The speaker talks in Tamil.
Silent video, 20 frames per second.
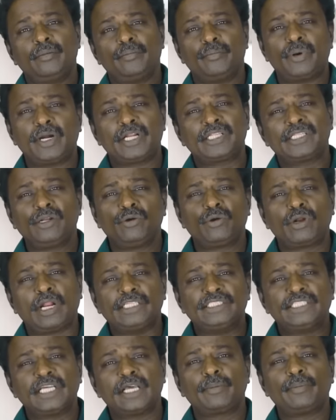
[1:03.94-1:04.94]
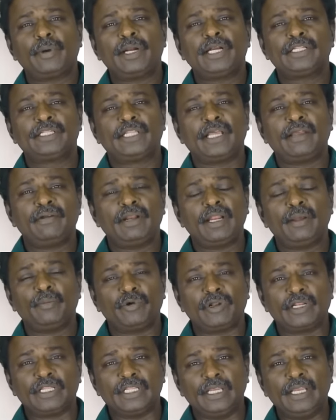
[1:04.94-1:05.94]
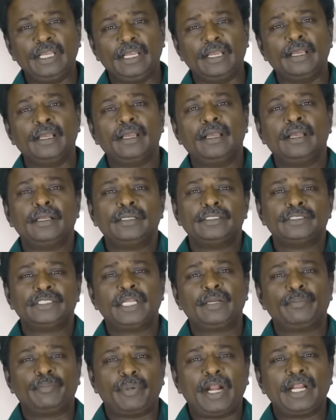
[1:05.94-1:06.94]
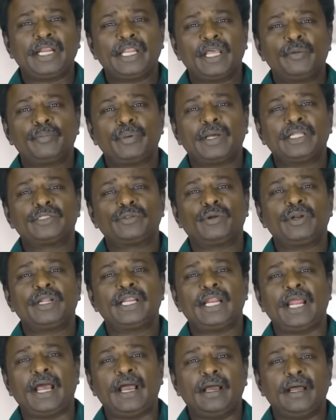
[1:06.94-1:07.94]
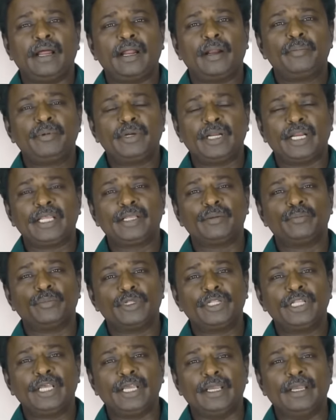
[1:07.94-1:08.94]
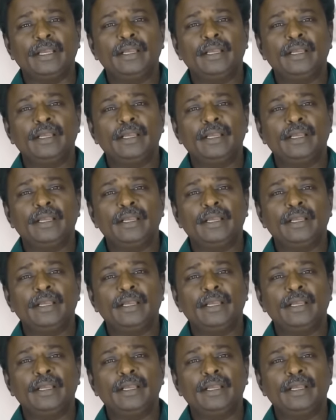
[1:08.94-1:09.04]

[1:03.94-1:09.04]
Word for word: படத்தில் ஒரு அஞ்சாறு பாட்டு தேவையில்லாமல் வருது சரி பாட்டுக்காக பார்த்து தொலைக்கலாம் அப்படின்னு நினைக்கும் போது